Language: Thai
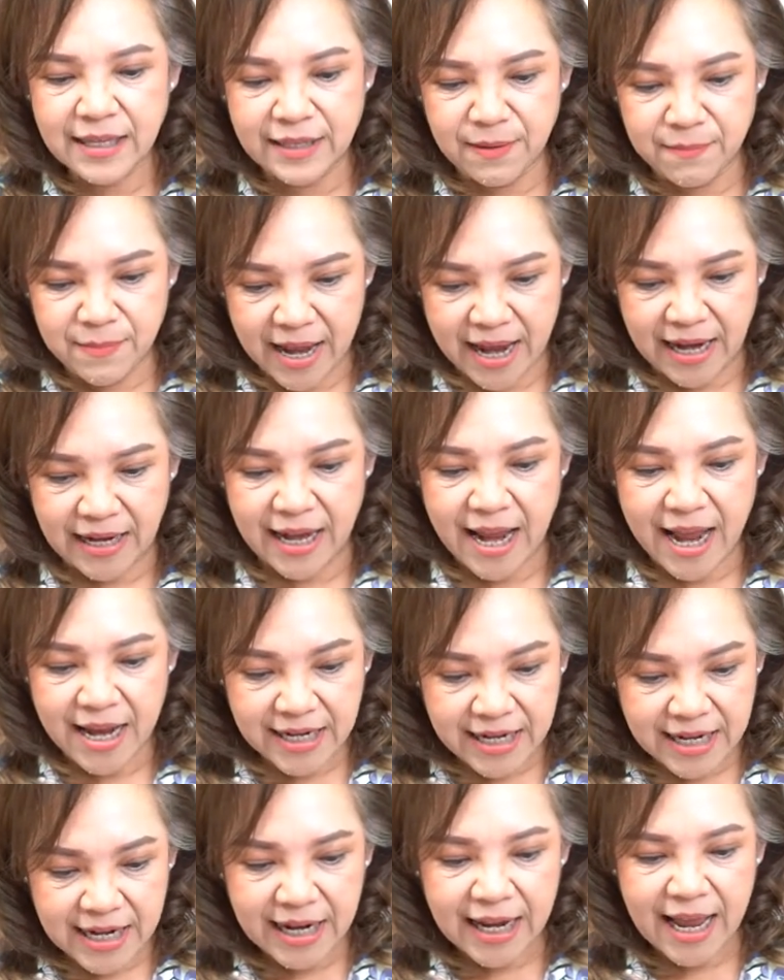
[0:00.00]
ตำแหน่งหน้า
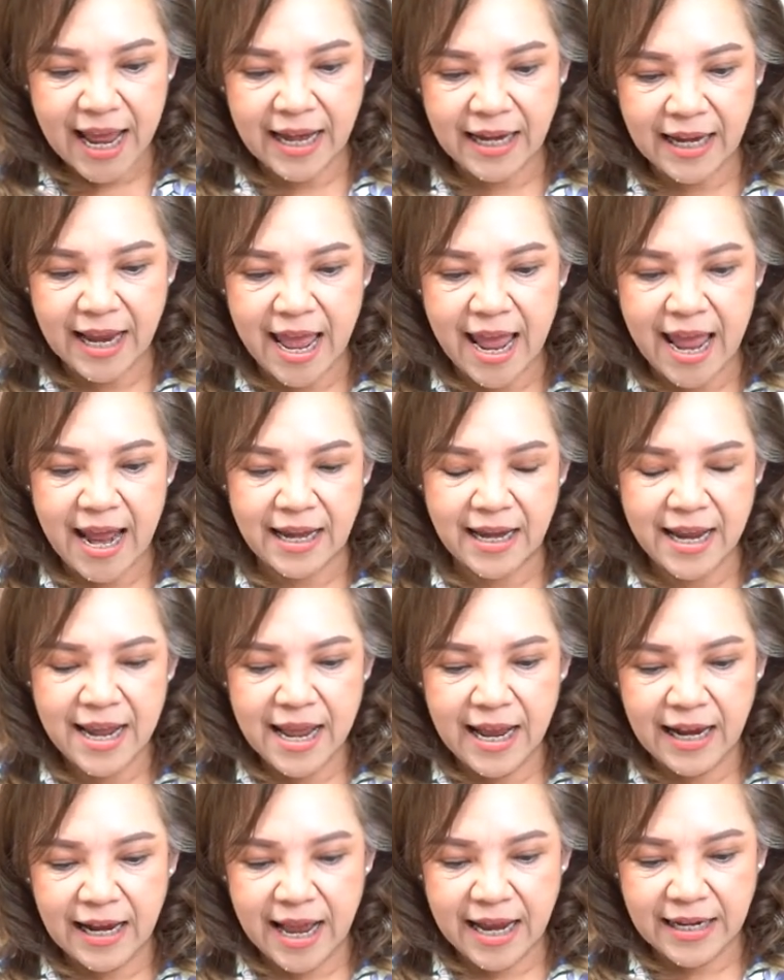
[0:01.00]
ที่การงาน
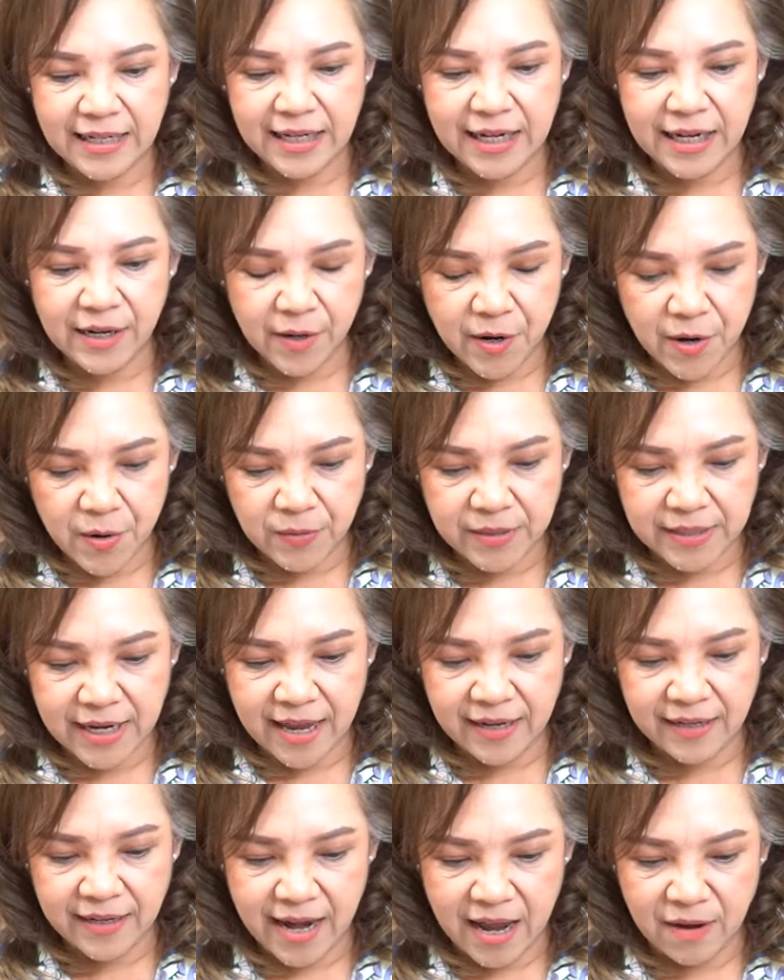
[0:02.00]
การที่เรา
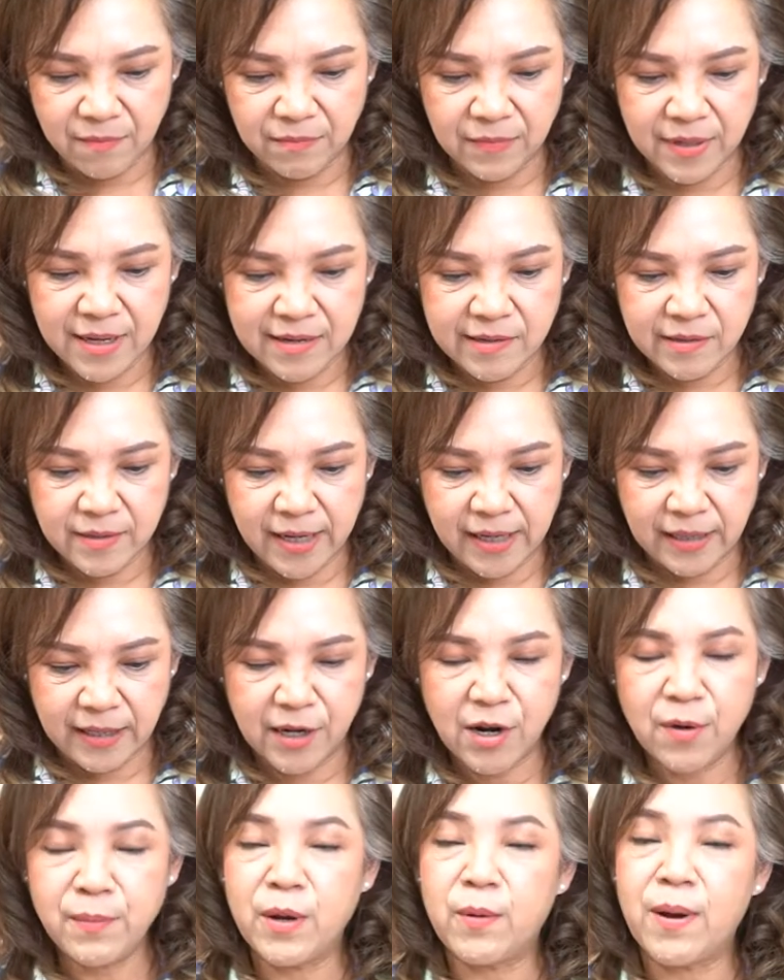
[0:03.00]
จะนำสิ่ง
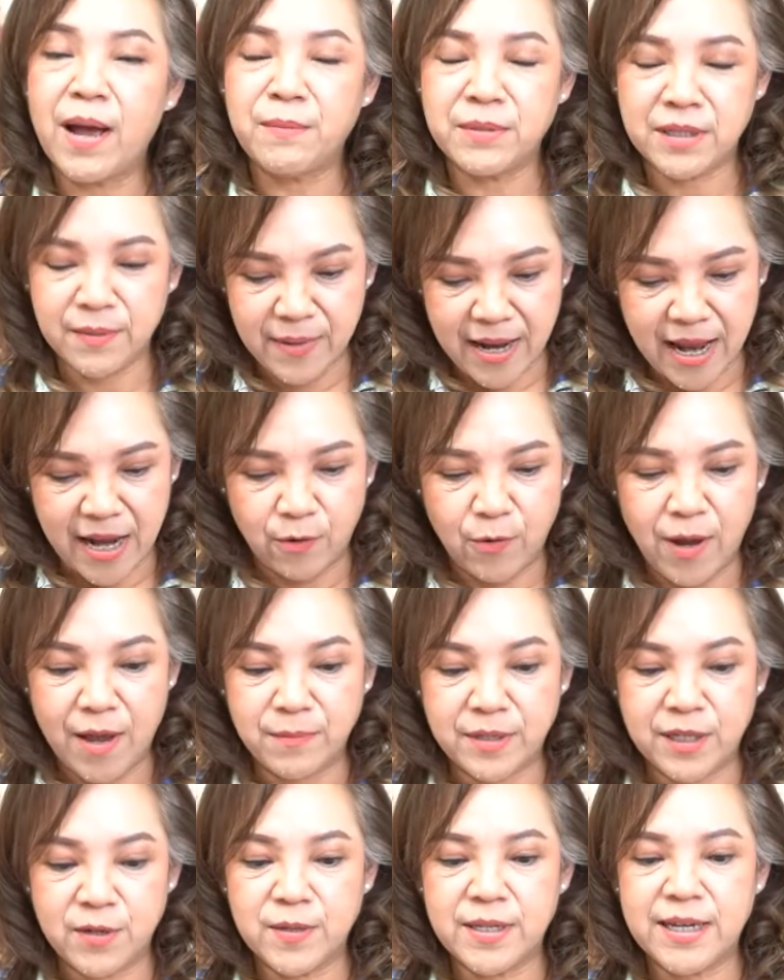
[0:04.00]
ที่เรามีความชำนาญควา
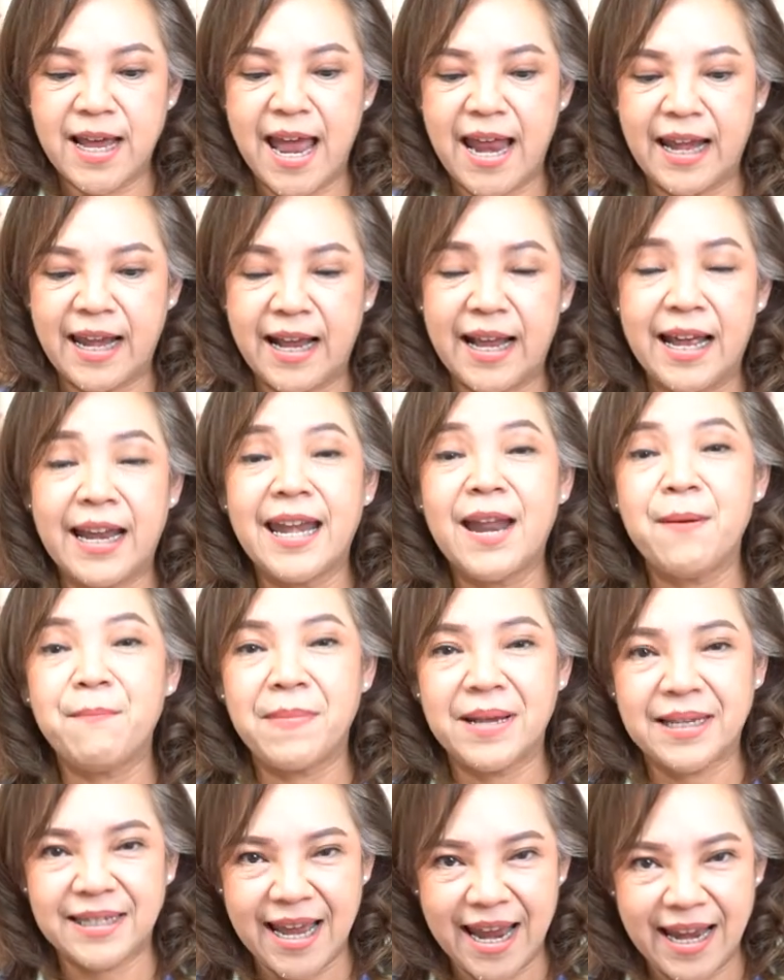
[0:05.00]
มเชี่ยวชาญนะคะ
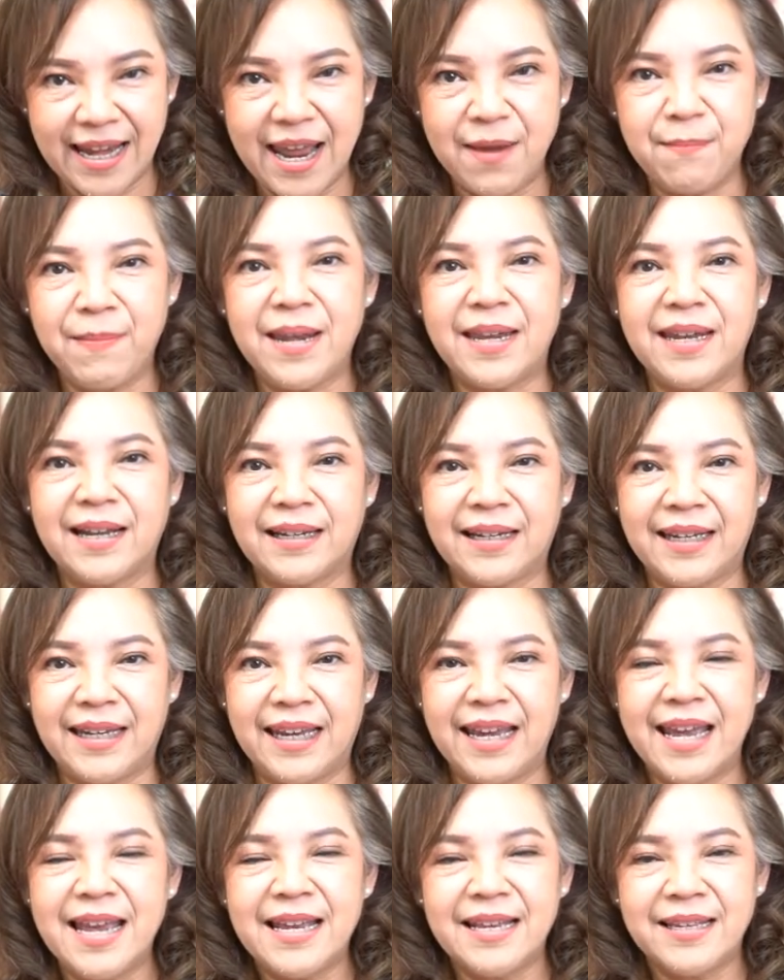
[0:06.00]
นำมาใช้ได้เป็นอย่าง
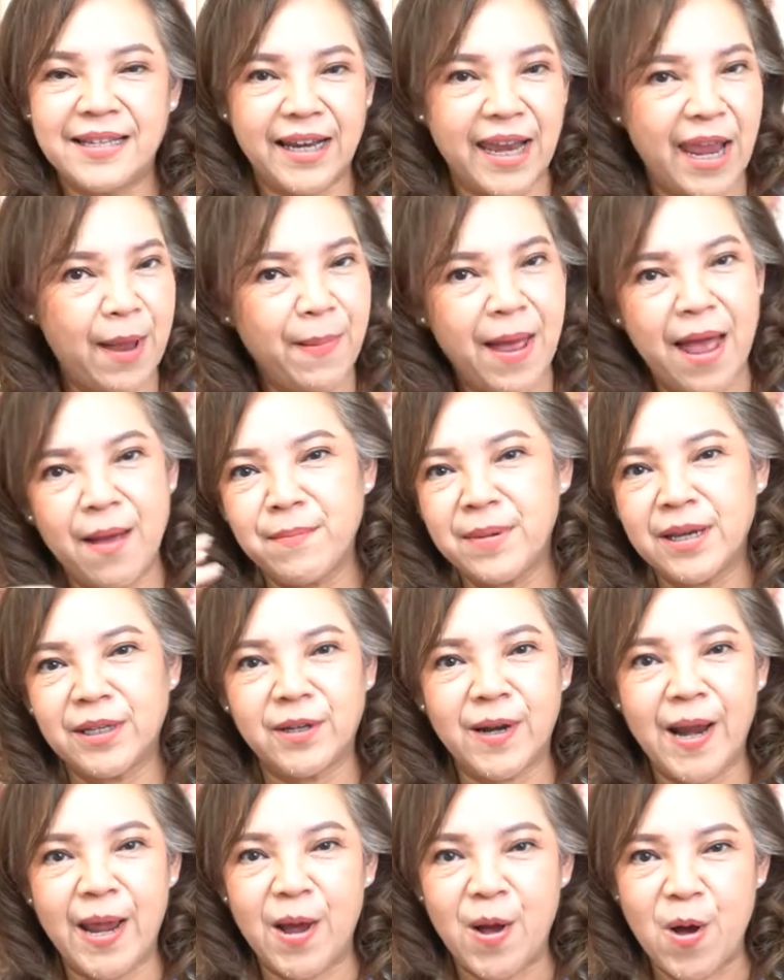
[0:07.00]
ดีศักยภาพมี
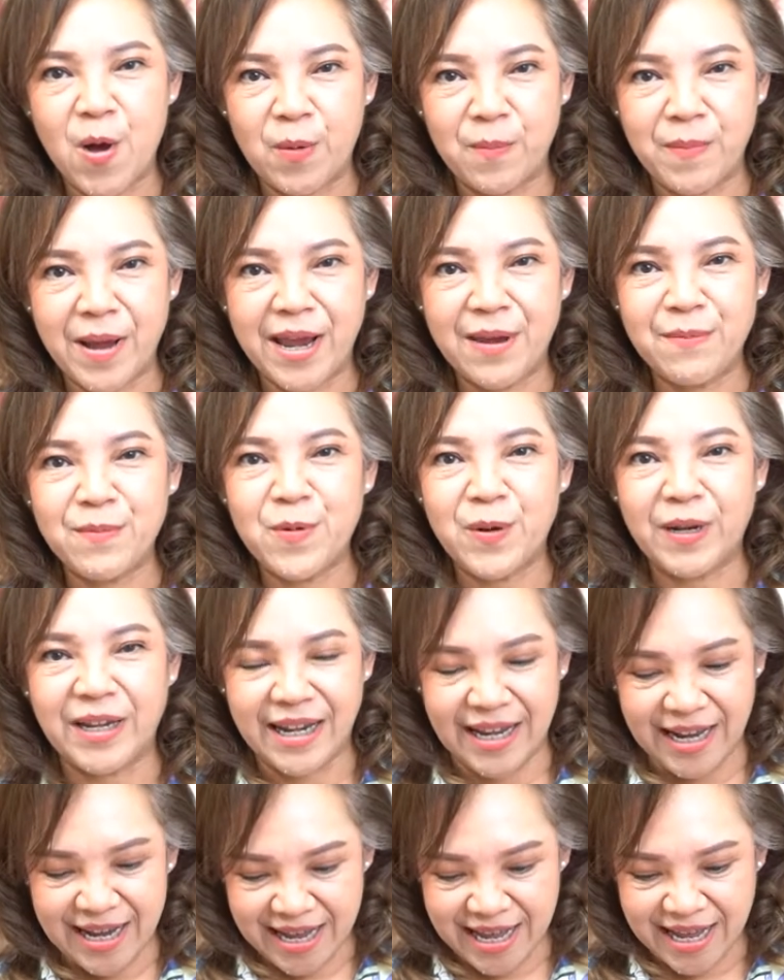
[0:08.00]
เท่าไหร่ออกมาให้หมด
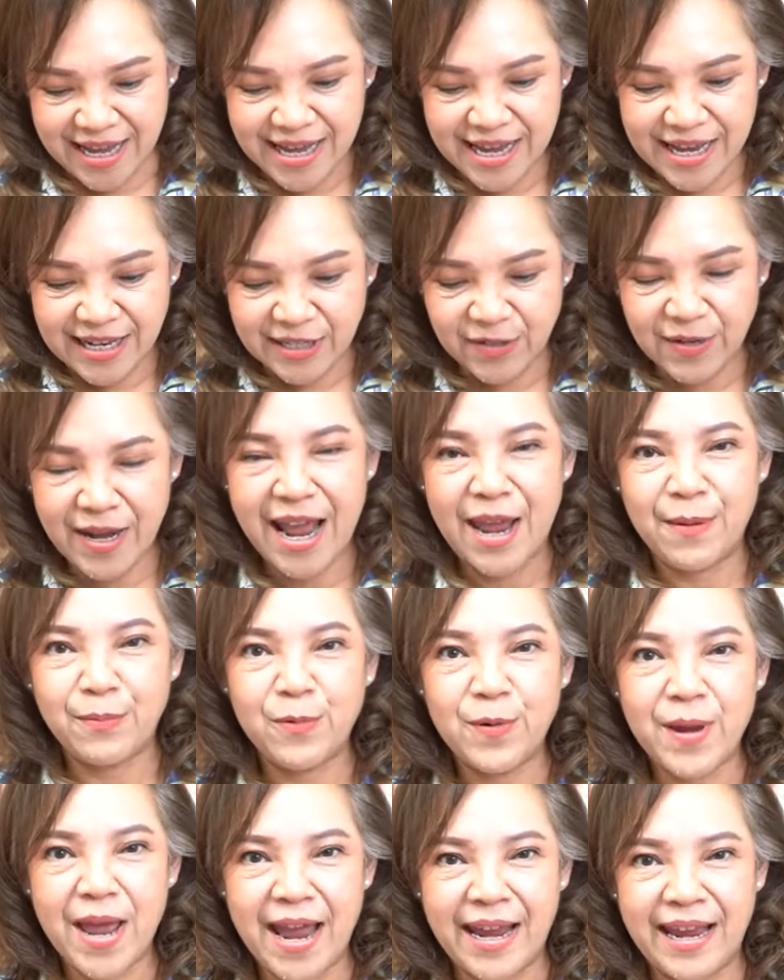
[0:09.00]
นะคะเจ้านาย
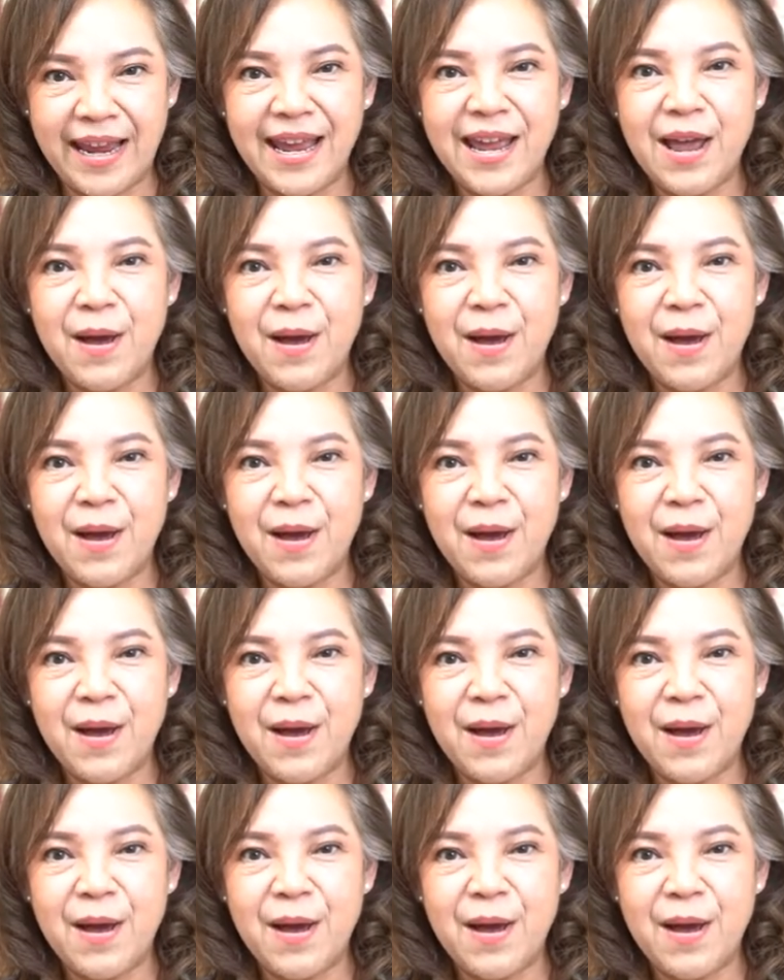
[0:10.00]
ผู้ใหญ่